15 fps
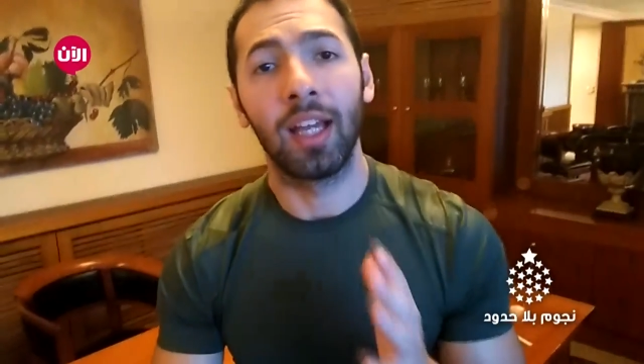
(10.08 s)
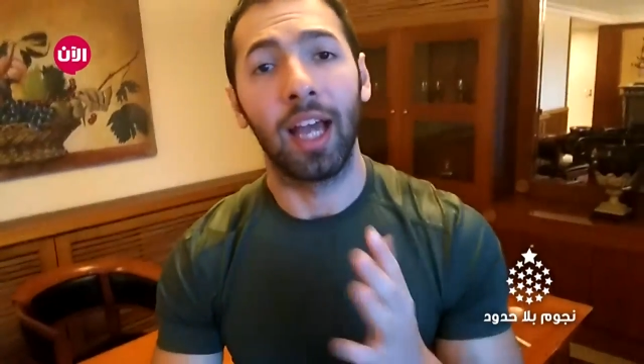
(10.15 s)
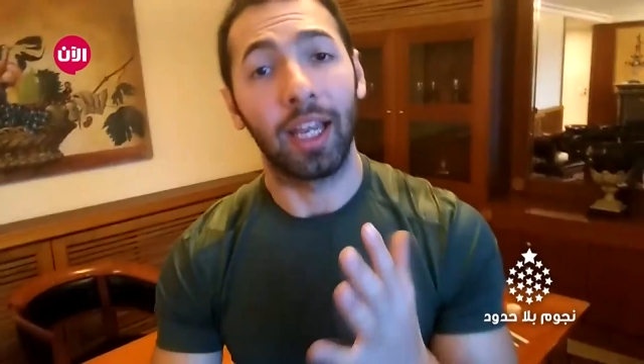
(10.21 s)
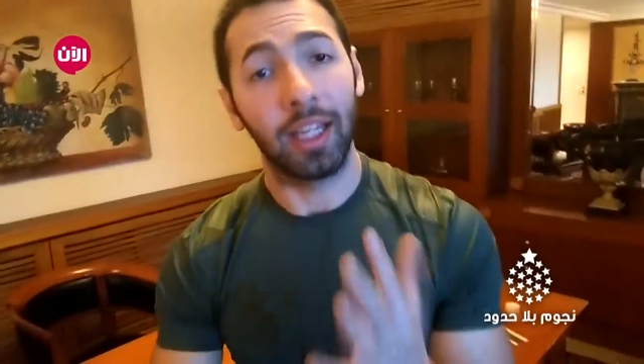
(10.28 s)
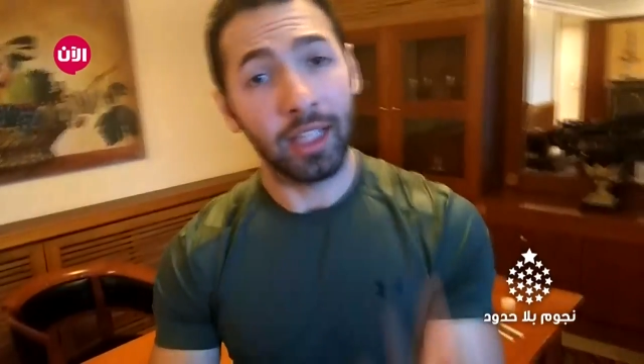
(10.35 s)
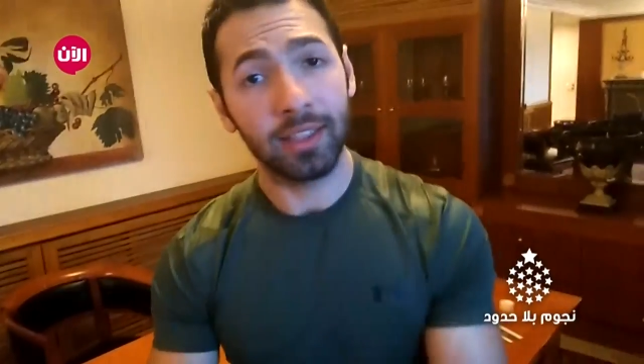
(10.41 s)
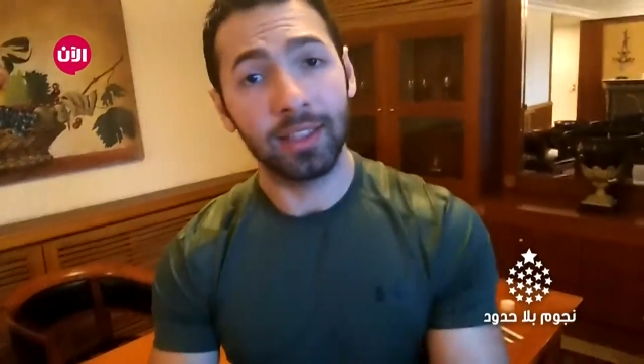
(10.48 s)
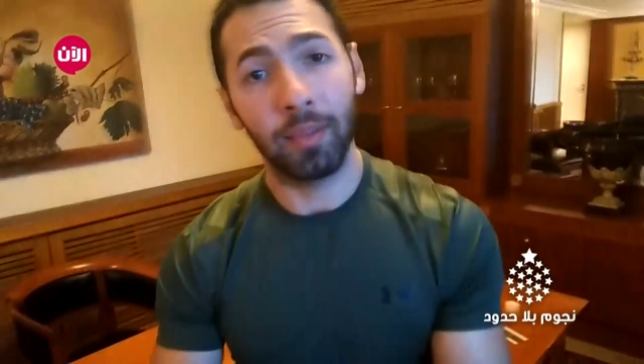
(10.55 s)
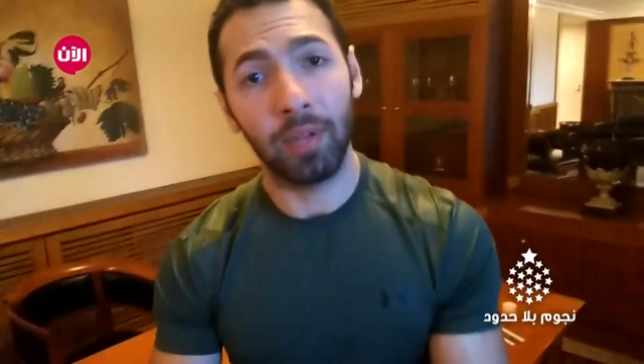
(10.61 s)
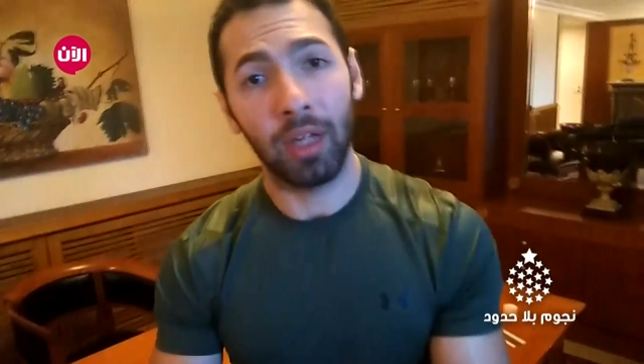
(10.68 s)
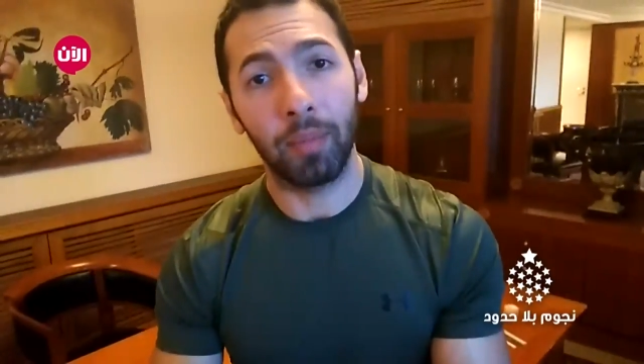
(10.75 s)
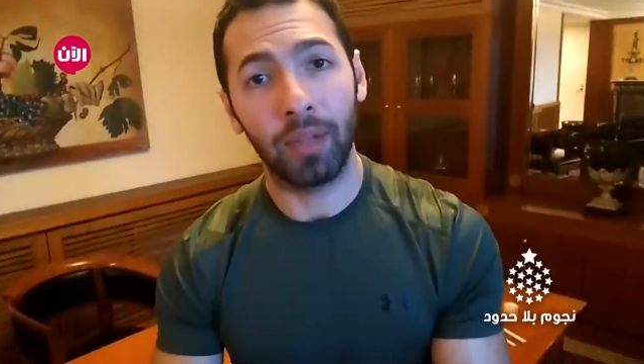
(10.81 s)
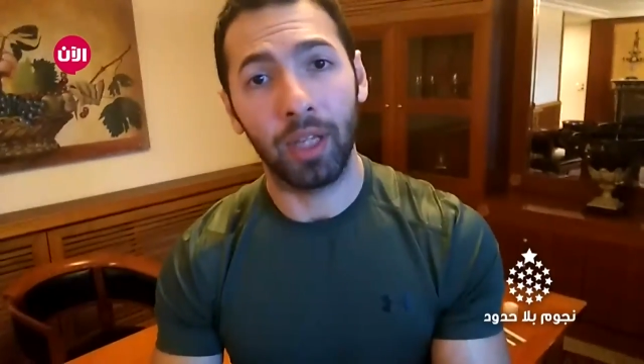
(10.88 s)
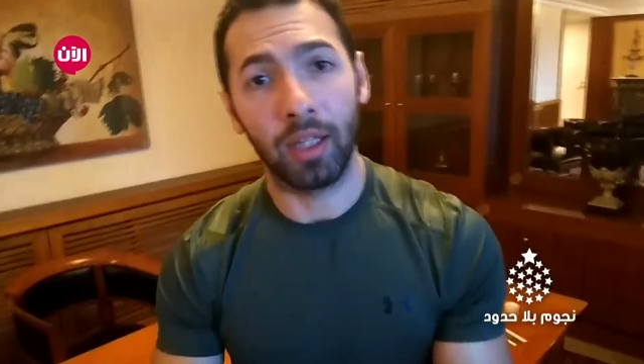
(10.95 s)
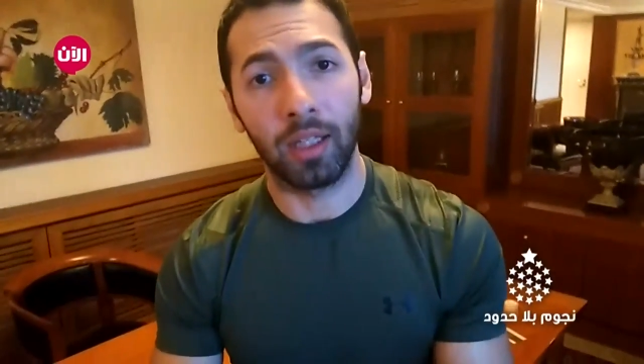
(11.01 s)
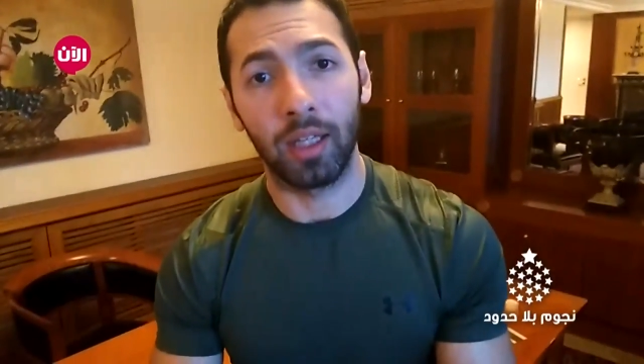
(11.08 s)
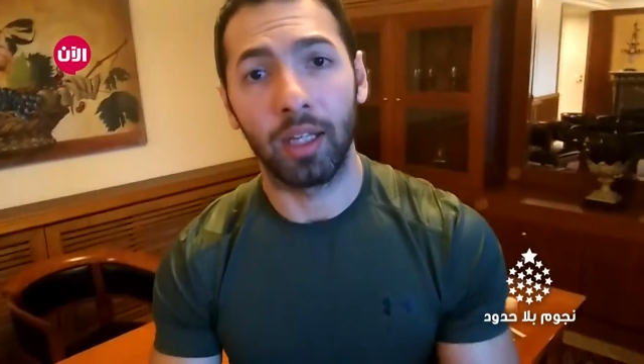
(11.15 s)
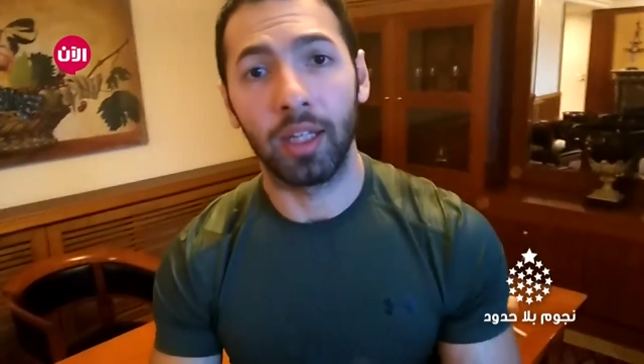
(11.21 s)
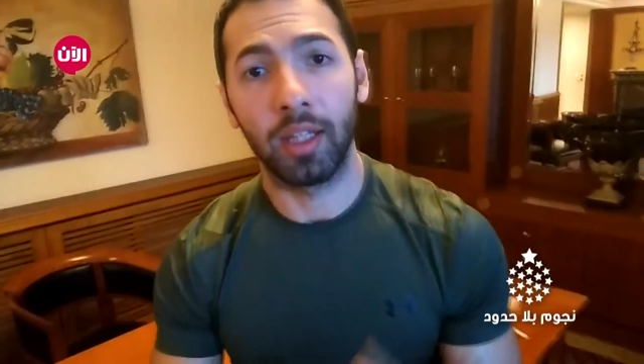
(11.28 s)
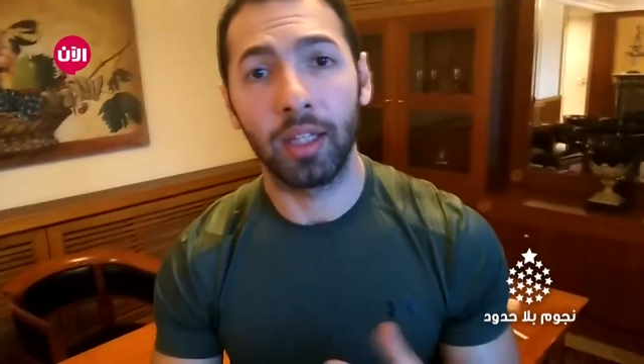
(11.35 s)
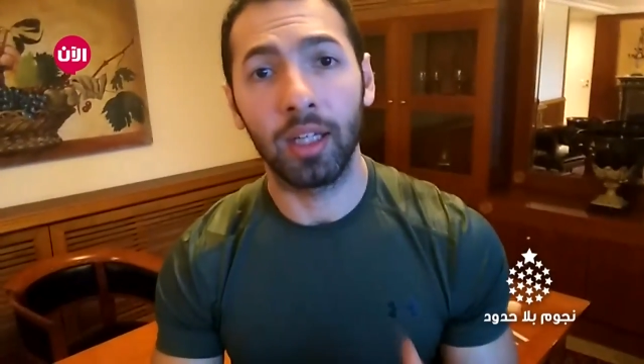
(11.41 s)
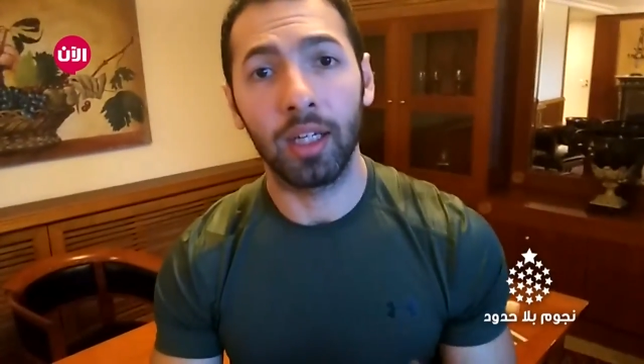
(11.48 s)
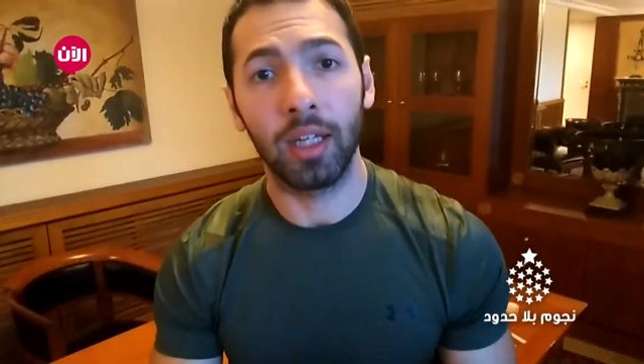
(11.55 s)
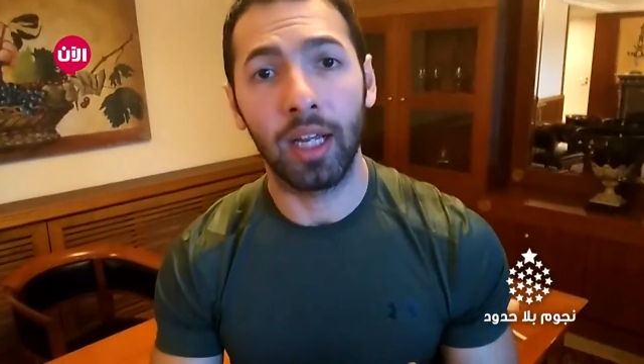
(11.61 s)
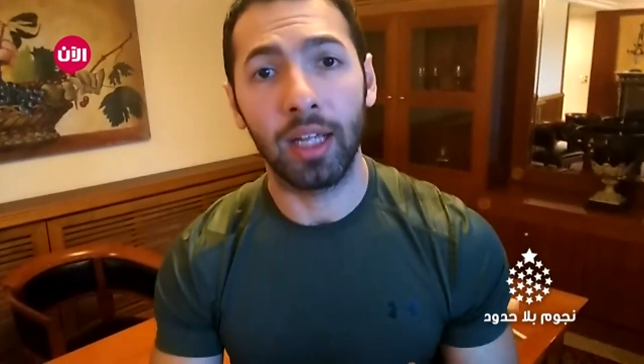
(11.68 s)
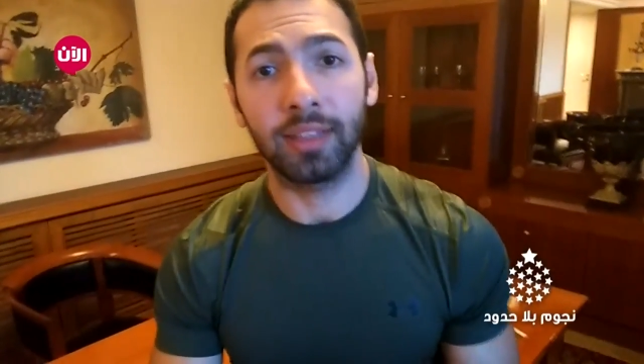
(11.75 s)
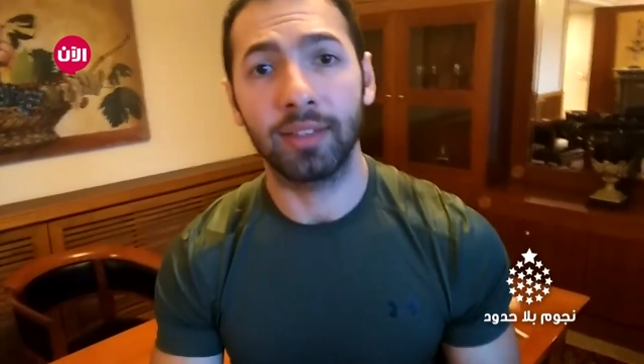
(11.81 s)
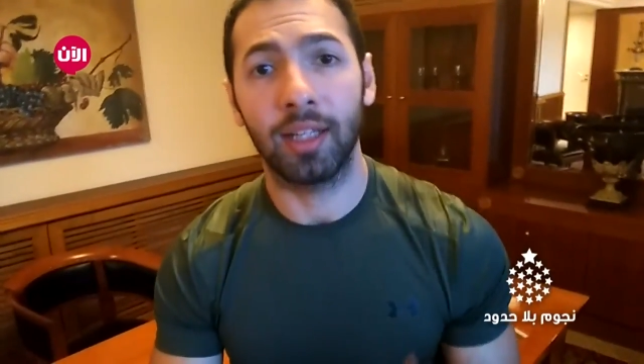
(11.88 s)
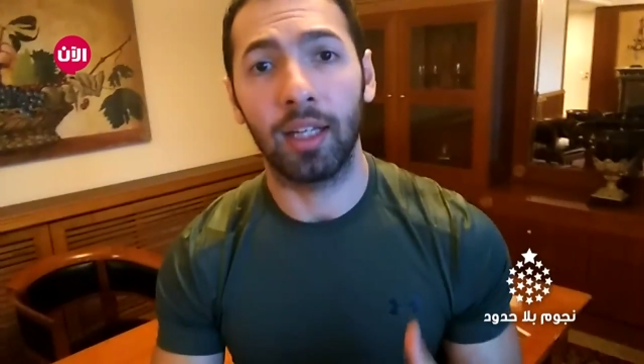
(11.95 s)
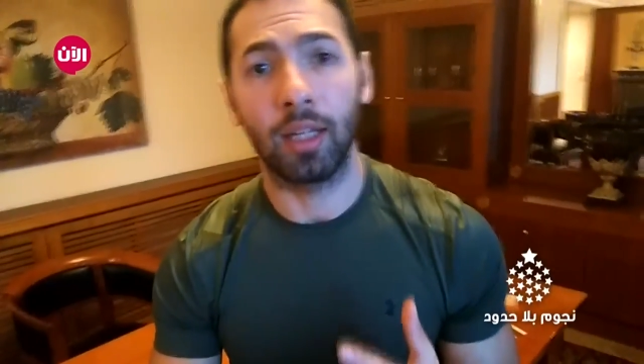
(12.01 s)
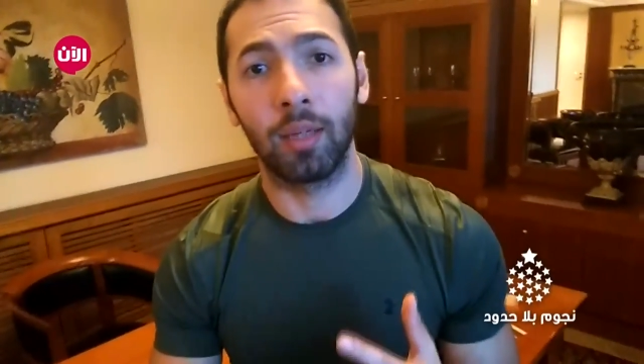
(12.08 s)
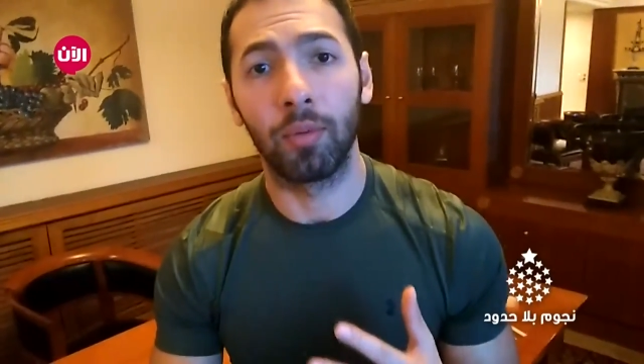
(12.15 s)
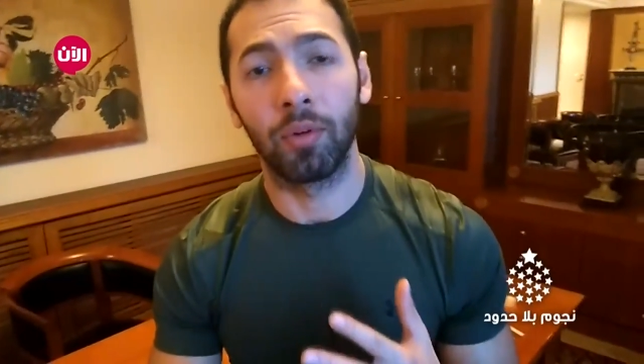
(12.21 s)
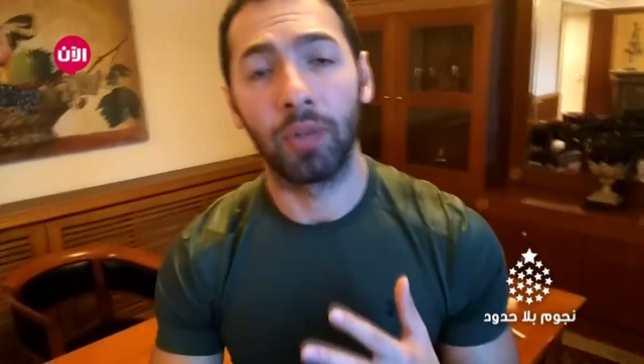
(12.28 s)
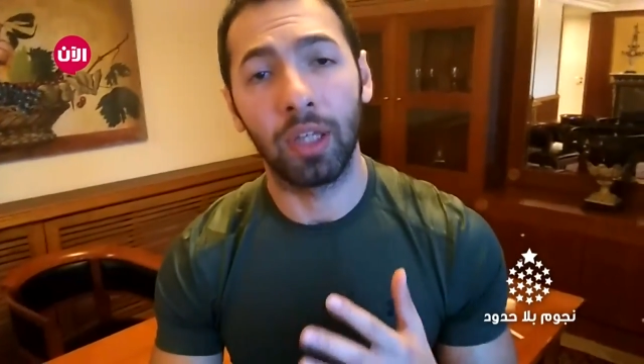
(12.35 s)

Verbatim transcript: أكيد سميرة بتقدر كثير ناس تعلموا